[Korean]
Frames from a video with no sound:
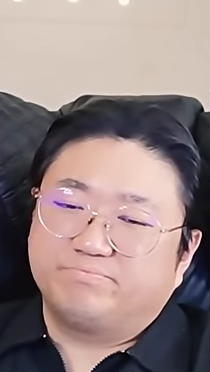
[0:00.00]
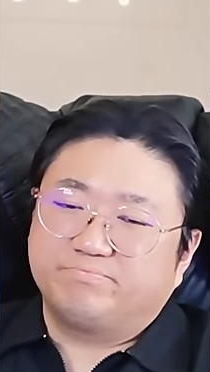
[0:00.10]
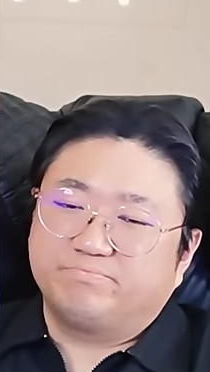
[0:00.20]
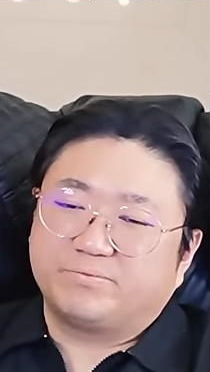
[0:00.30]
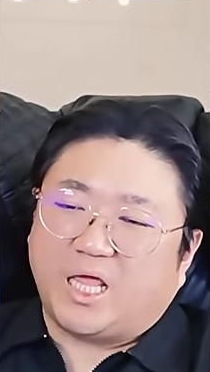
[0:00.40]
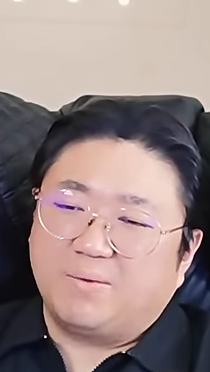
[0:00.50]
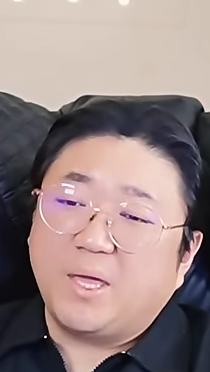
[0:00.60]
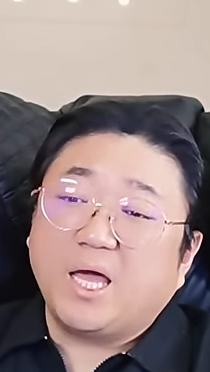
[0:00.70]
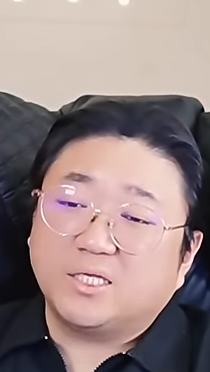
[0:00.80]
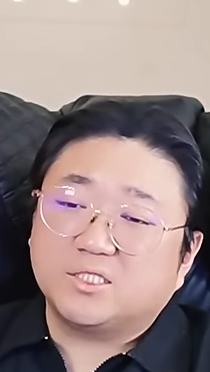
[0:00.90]
음,
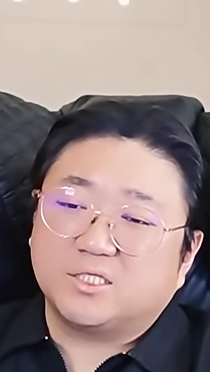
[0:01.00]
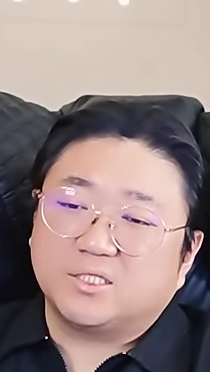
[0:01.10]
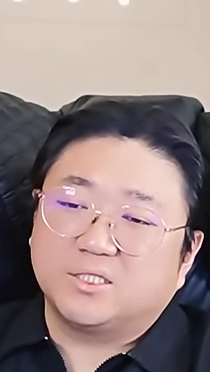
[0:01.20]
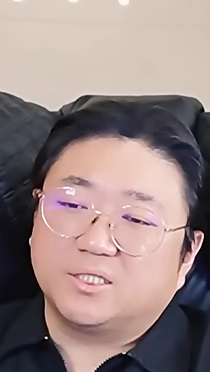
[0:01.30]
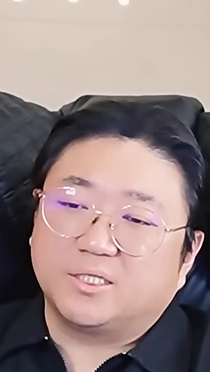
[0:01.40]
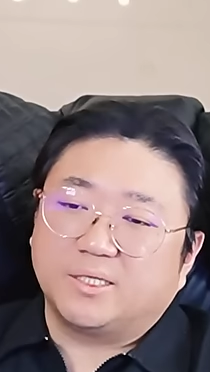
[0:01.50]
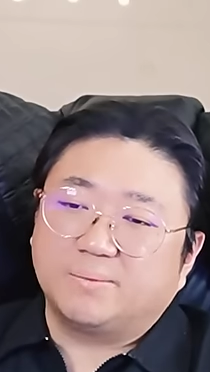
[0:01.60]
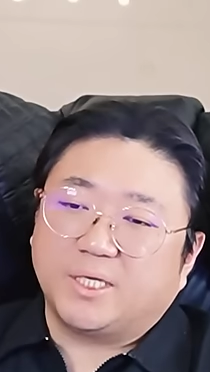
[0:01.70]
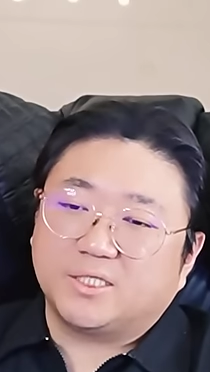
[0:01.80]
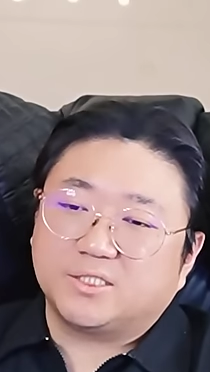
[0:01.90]
애매하지. 예,
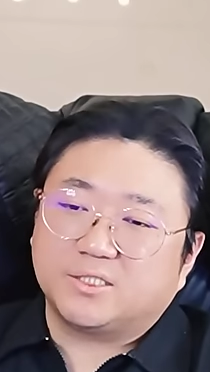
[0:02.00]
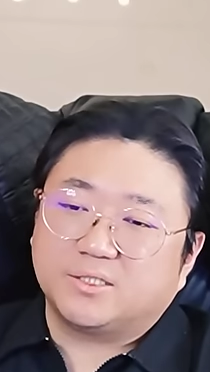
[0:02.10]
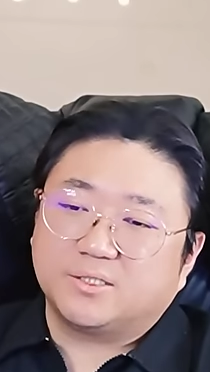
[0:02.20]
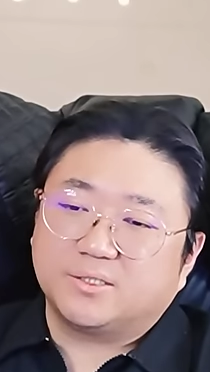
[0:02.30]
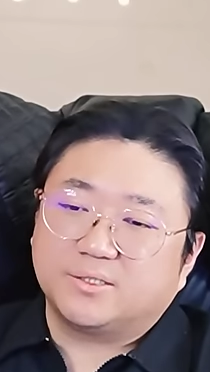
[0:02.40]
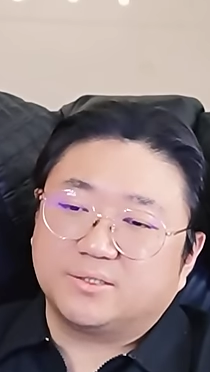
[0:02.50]
애매하지.